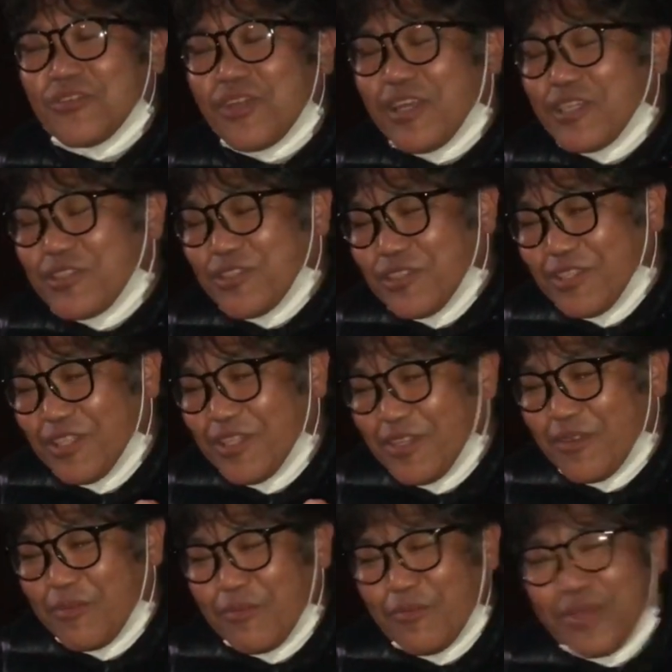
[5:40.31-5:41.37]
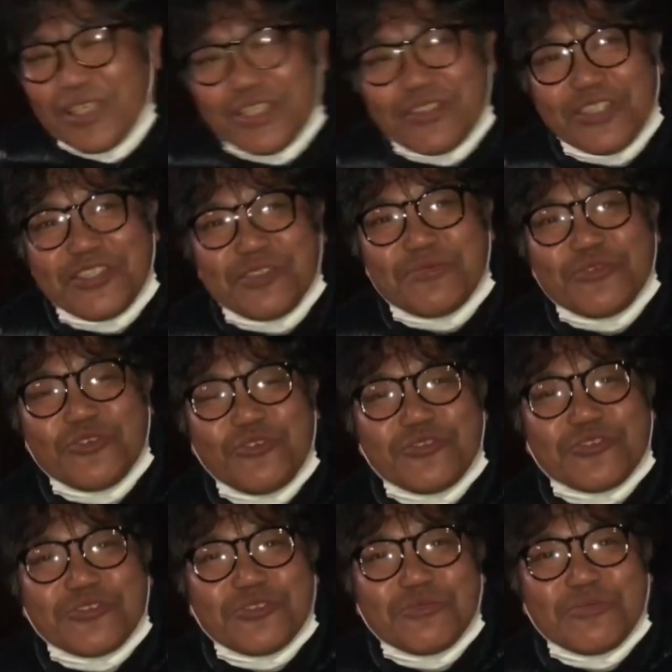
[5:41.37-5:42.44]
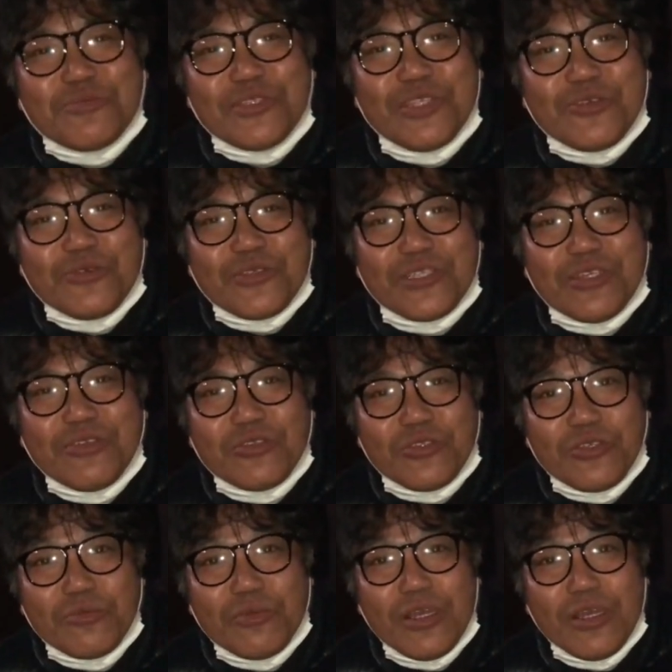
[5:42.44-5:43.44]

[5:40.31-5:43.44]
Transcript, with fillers: 高橋君、うん、めちゃくちゃ自分をよく見せようとしてるでしょいや